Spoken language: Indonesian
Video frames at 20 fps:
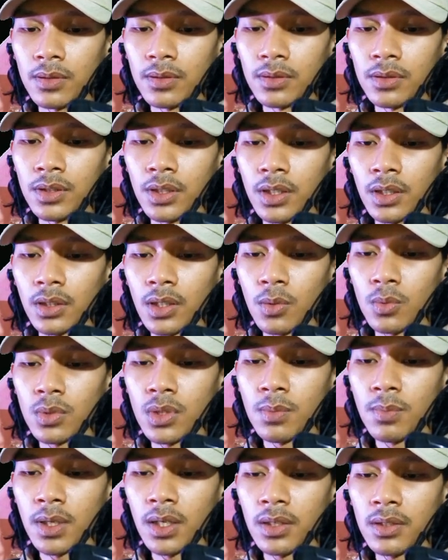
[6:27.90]
jika tahu
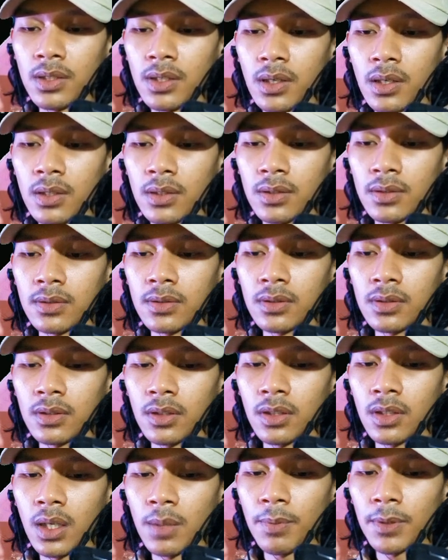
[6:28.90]
di mana ia
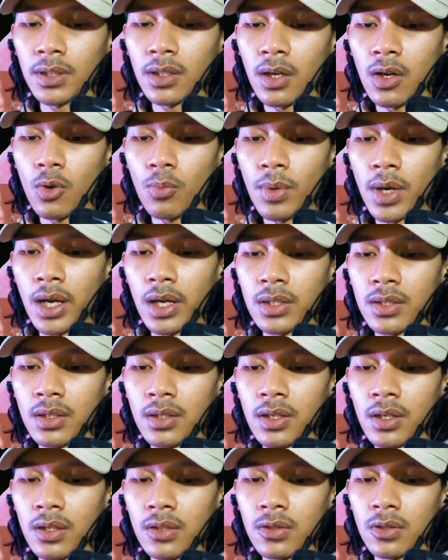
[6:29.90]
kenapa tak kau pakai
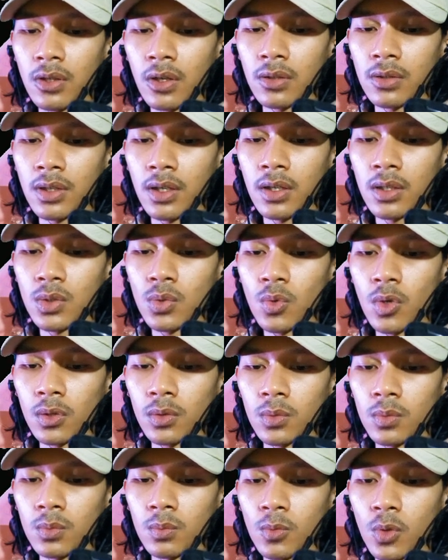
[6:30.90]
sendiri Star Dragon
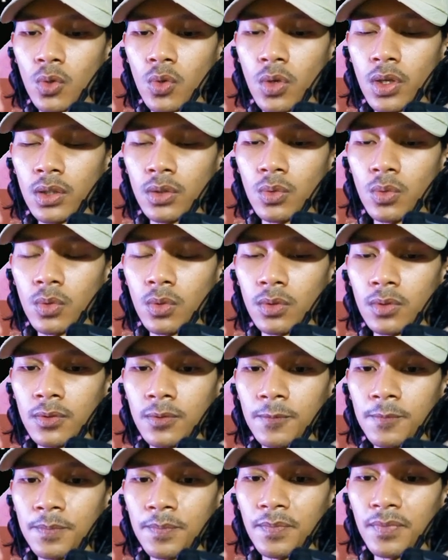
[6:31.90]
Sword bodoh itu
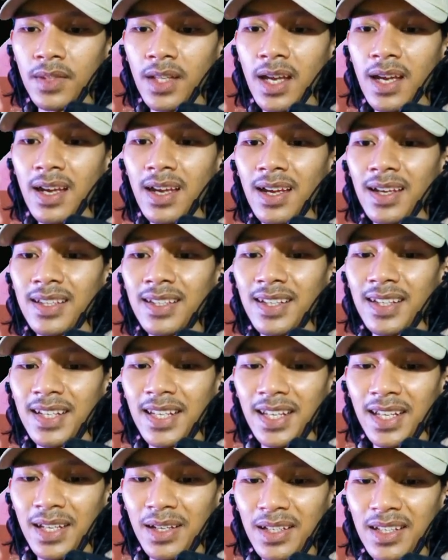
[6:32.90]
nah ini
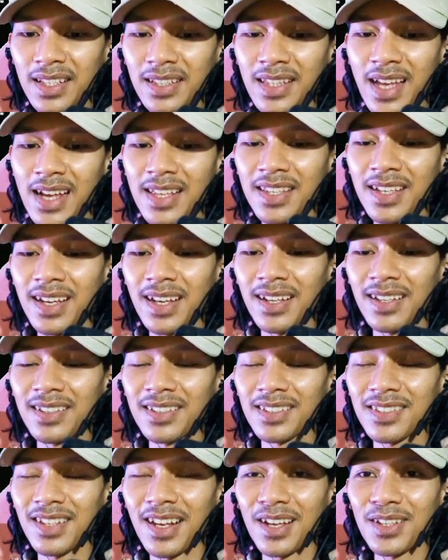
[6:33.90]
nih ditanya
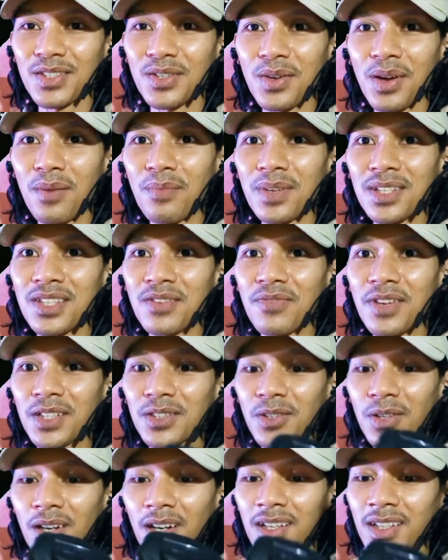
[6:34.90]
langsung sama si
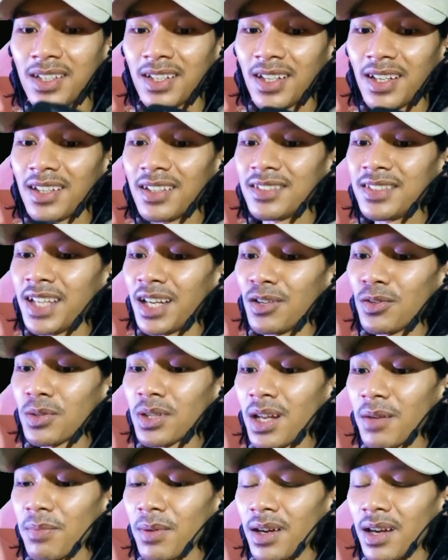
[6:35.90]
Victor ya lu
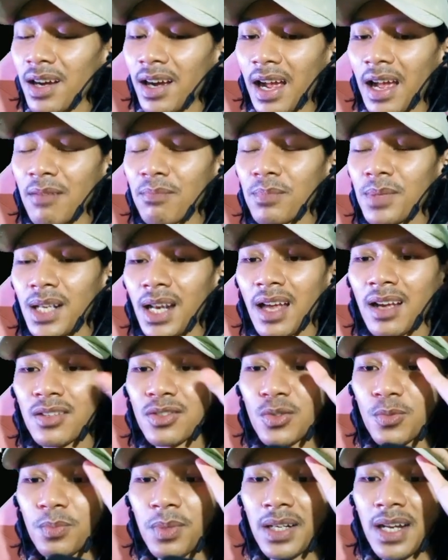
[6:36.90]
kenapa nggak ngambil
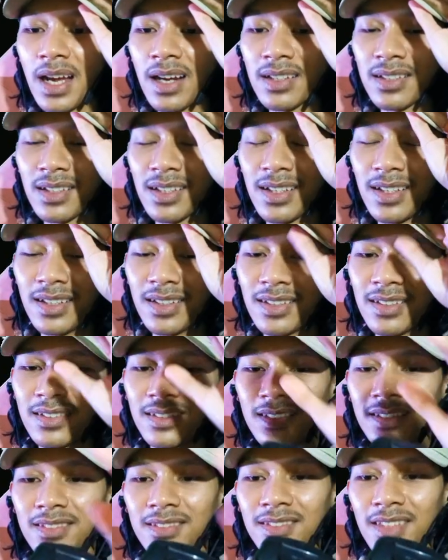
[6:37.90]
langsung pedangnya
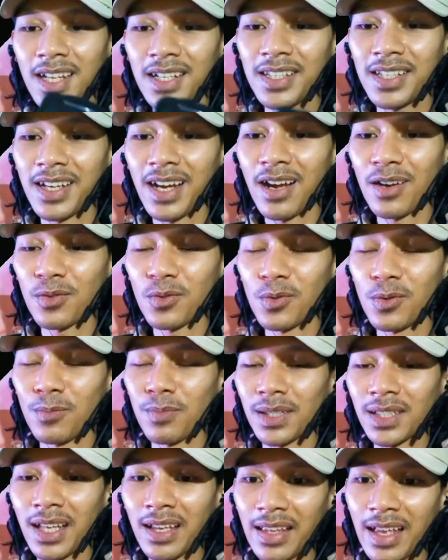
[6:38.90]
tadi yang aku
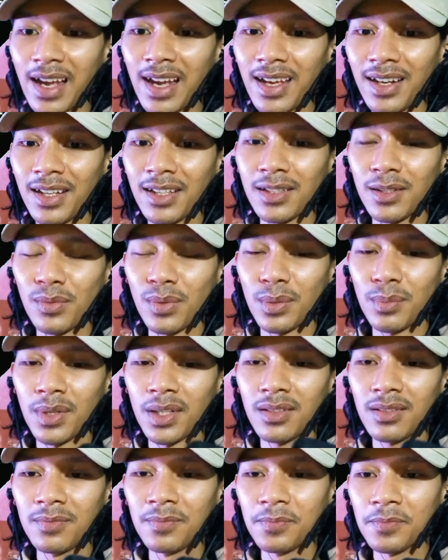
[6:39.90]
pertanyakan ya teman-teman